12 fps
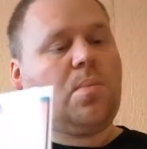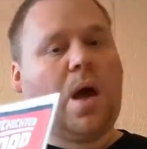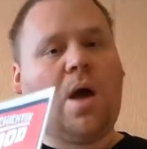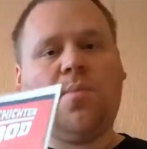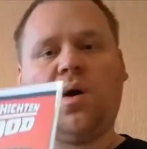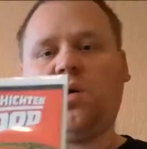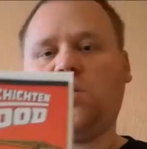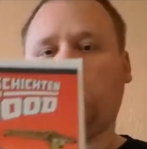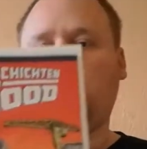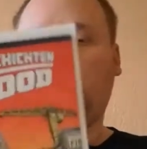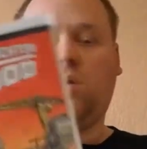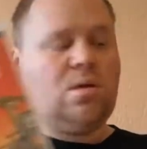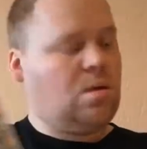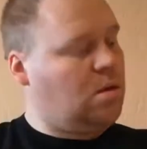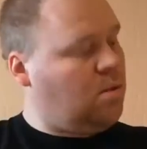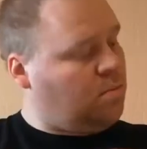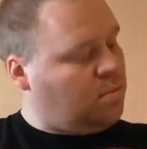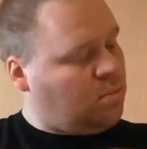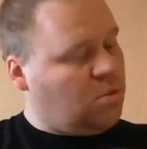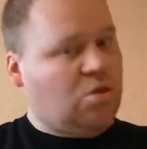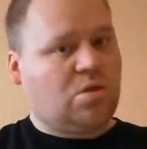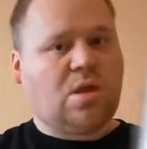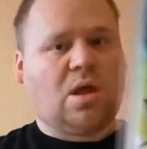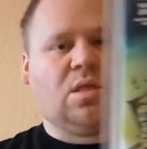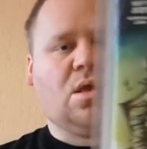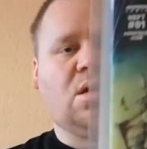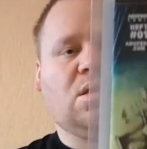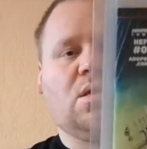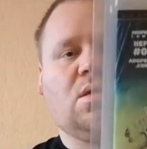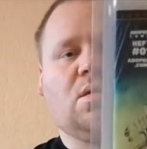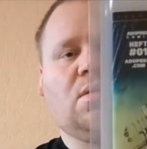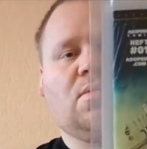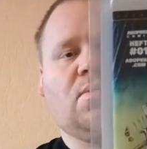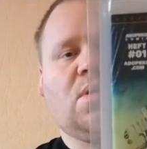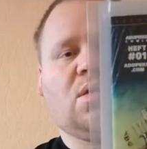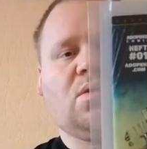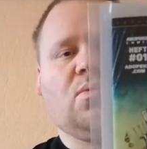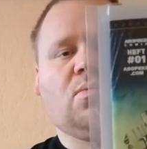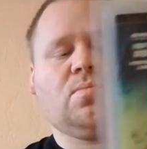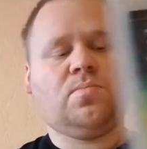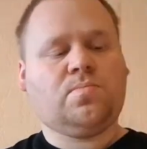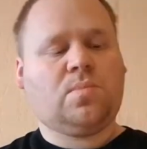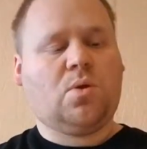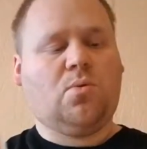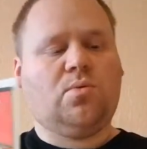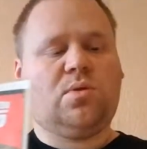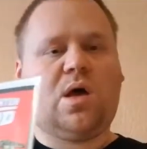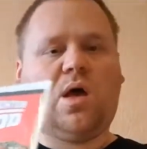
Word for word: Einmal die ähm, Standard-Version und